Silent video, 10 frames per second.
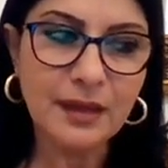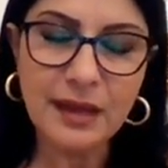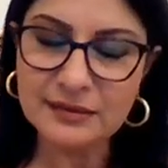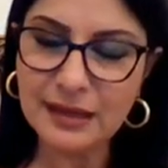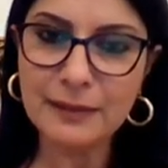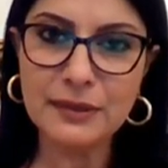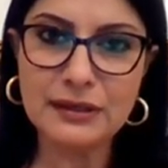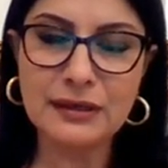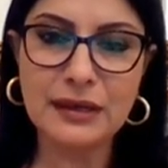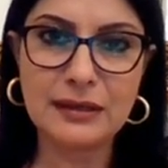الدعم
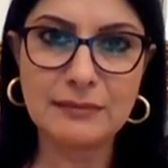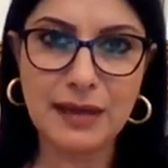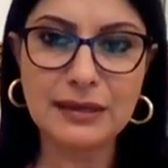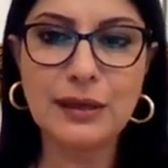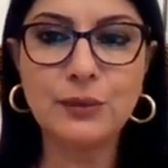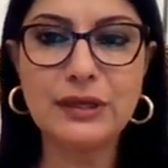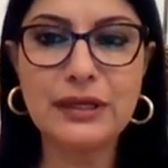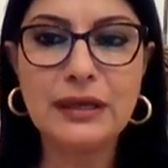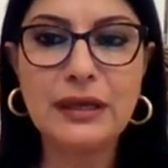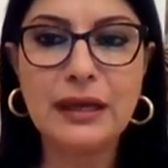
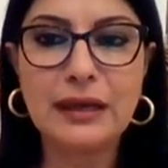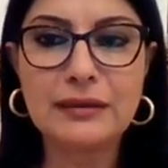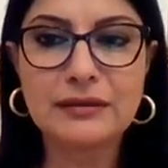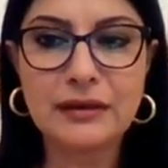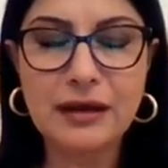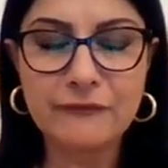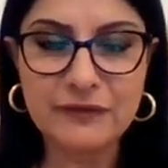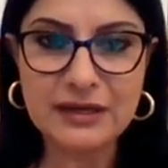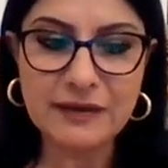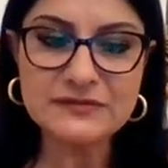المعنوي الثقة في
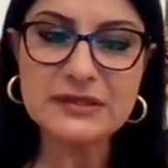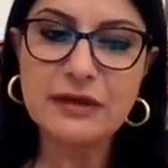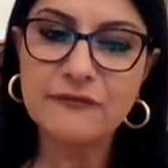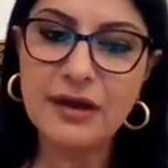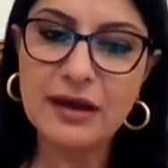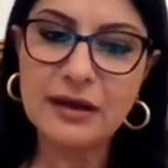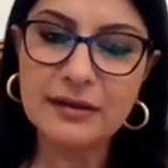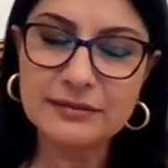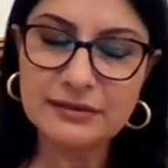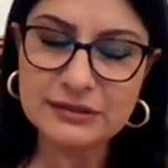النفس
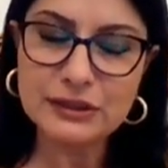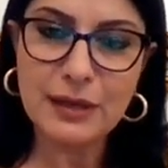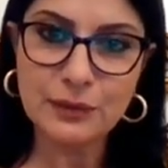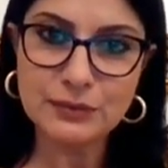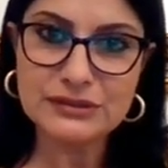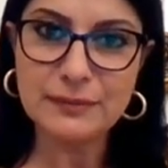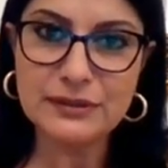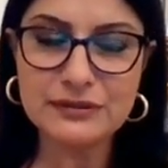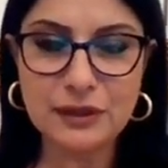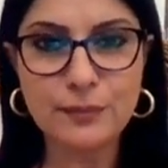فالجمعة
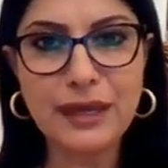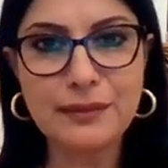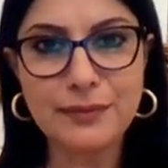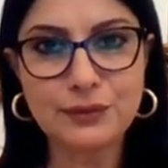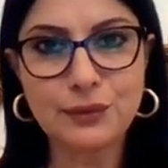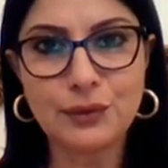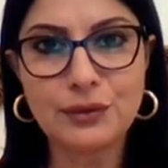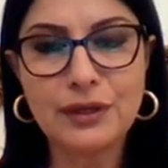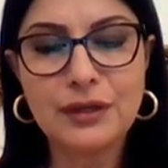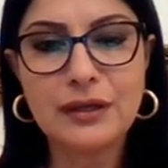والسبت يومين
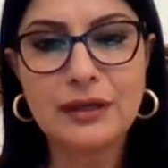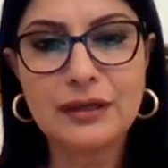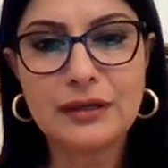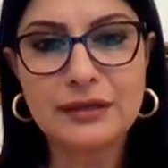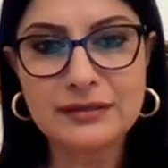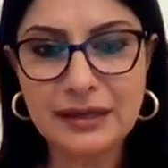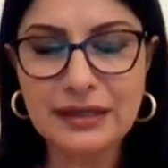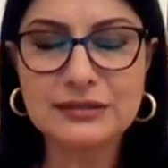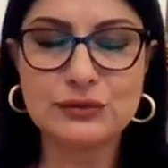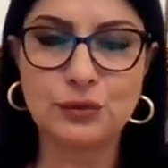بتكون آه،
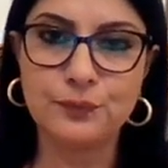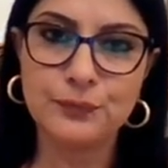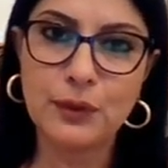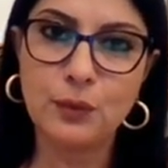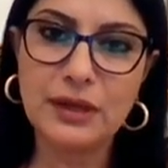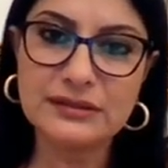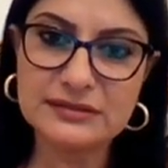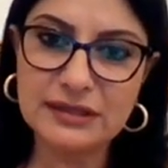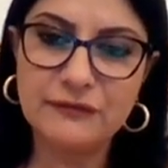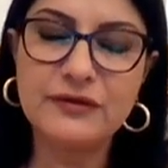تركزوا
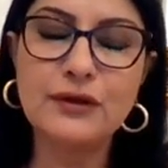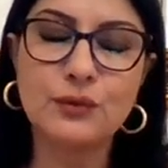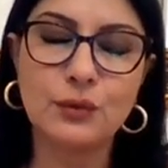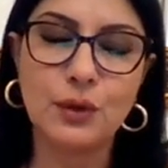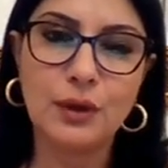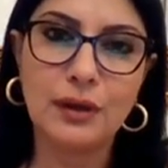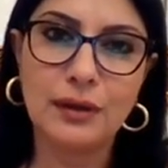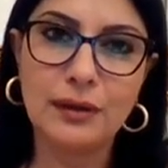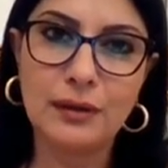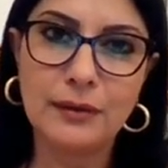وتستفيدوا
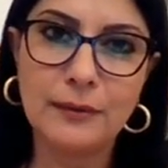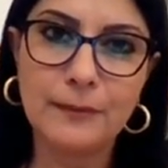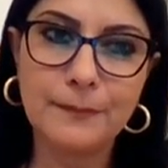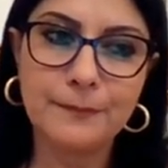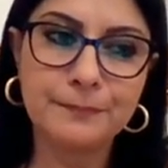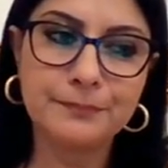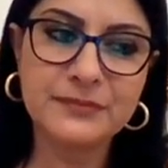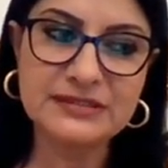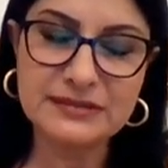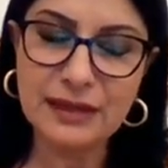آه،
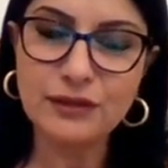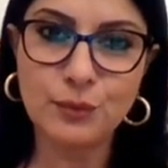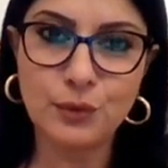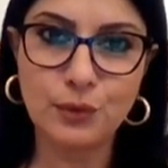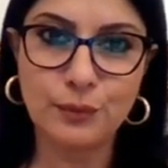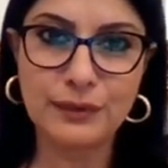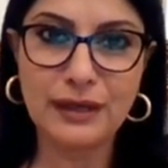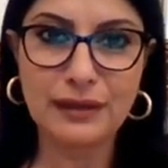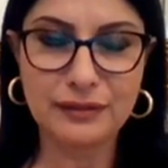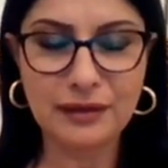تستثمروا
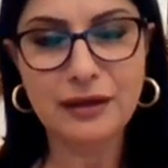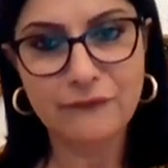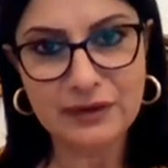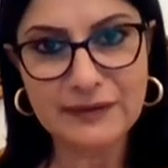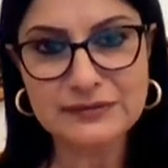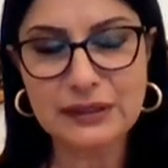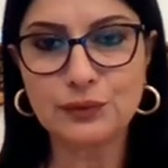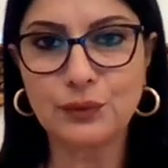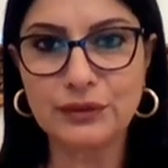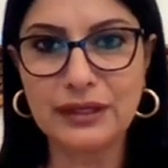بها الثقة في النفس اللي
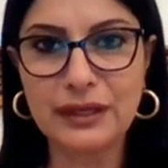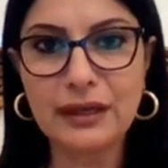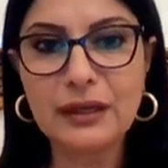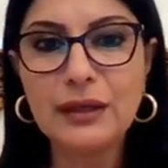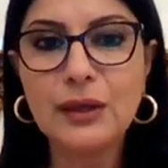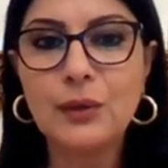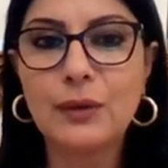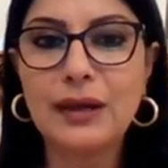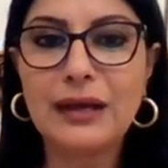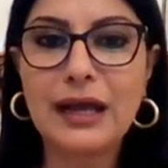عندكم إياها
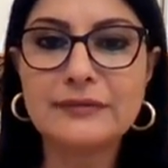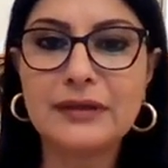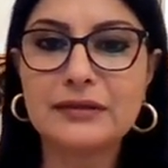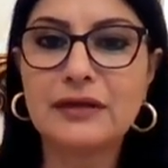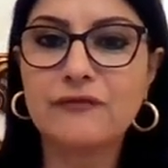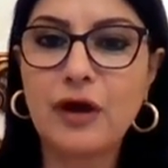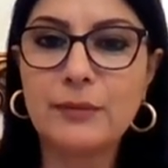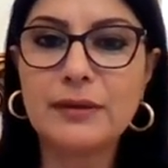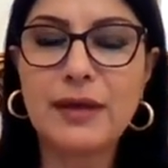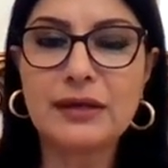ولحتى ترفعوا
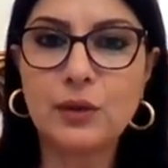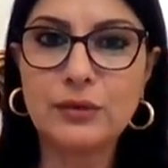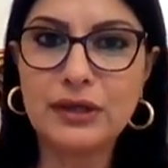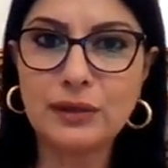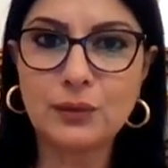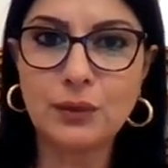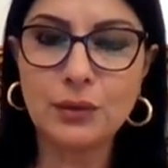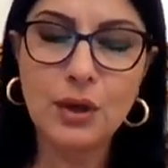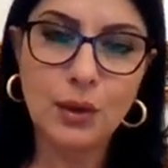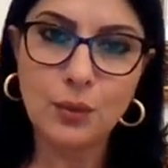من معنوياتكم
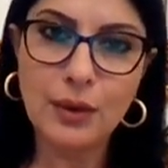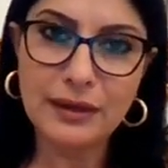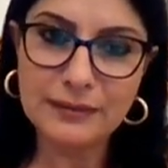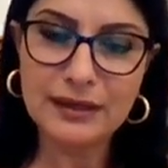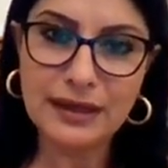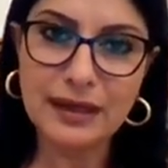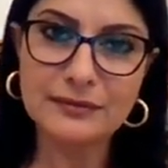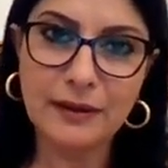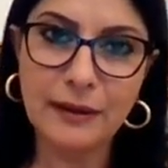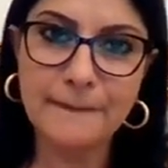ويمكن
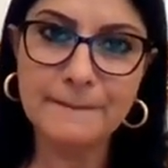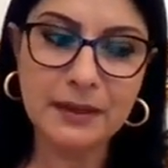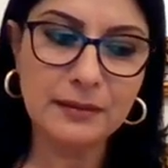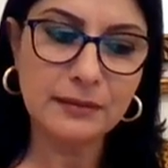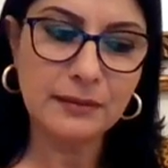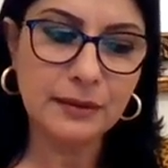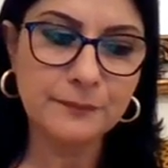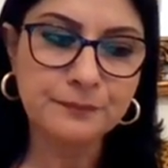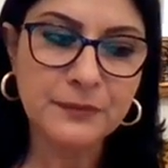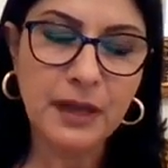حتى من آه،
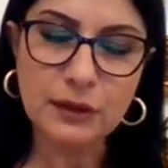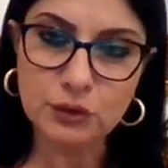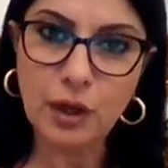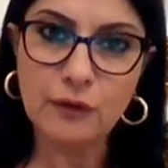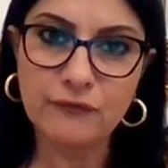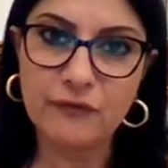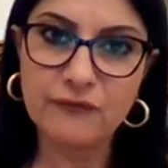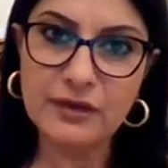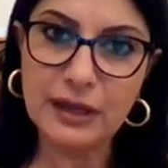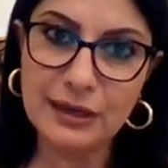الضعف
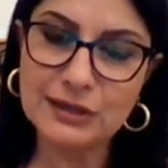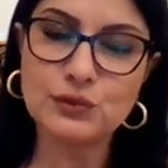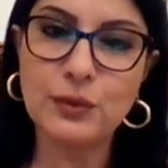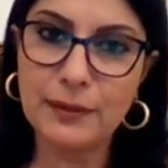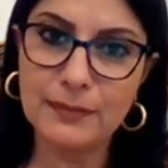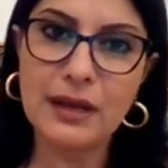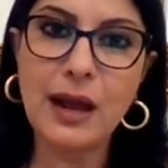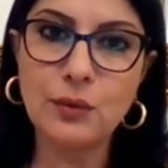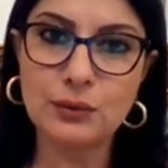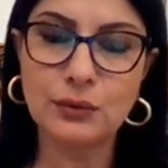في الأجواء من
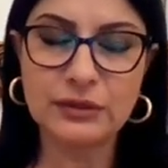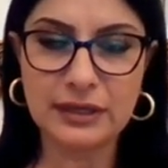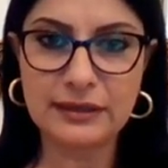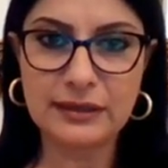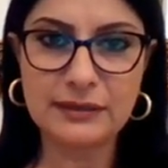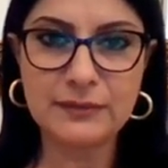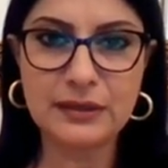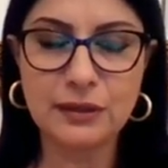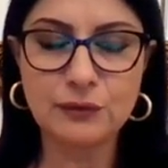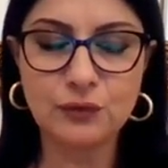حولكم يلي
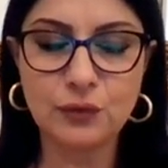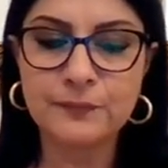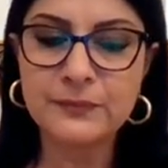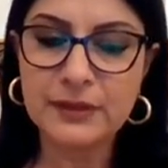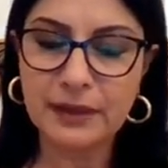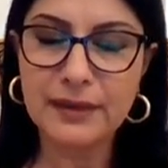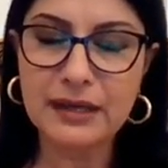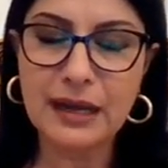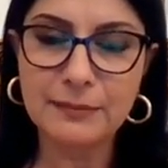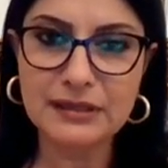يمكن أنتم
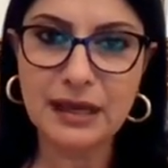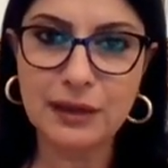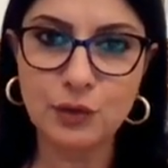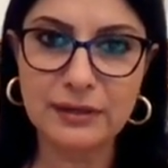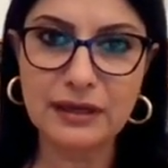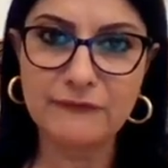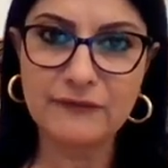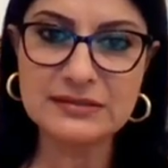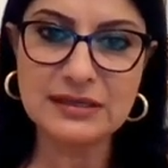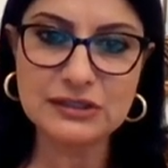كمان عم بتعانوا منها
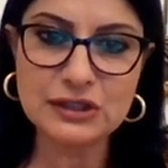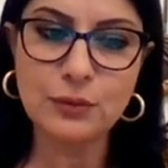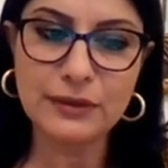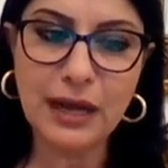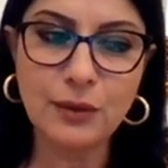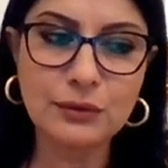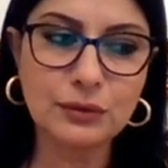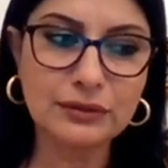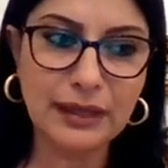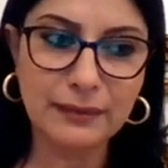فإذا الجو من
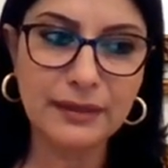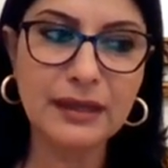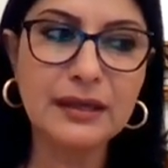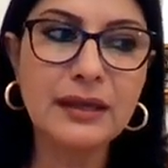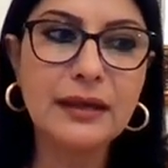حولكم تعبان